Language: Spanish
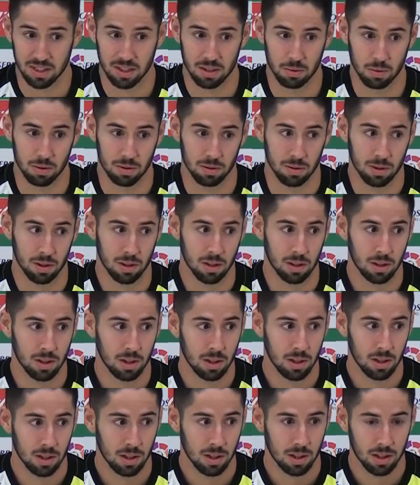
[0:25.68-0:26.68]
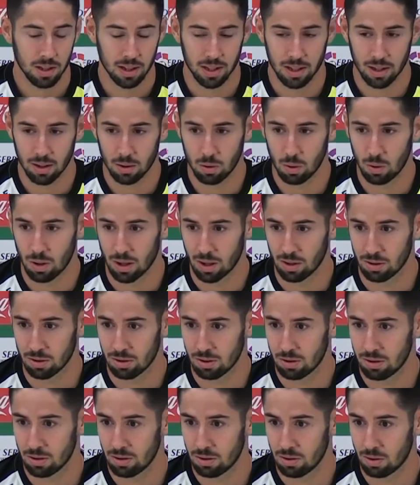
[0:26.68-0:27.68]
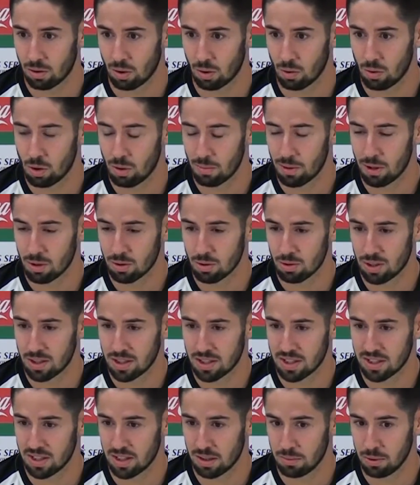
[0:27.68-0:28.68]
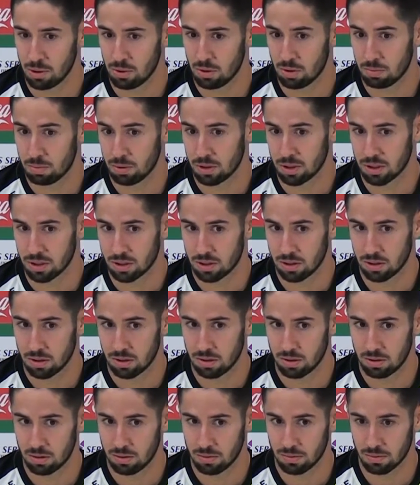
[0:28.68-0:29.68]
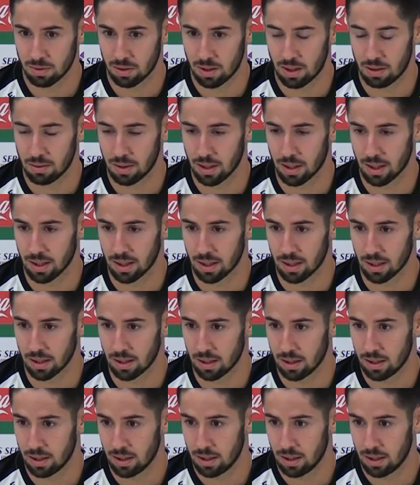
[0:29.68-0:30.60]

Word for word: es que, bueno, eh, jugar con, uno menos durante 60 minutos, pues la verdad que,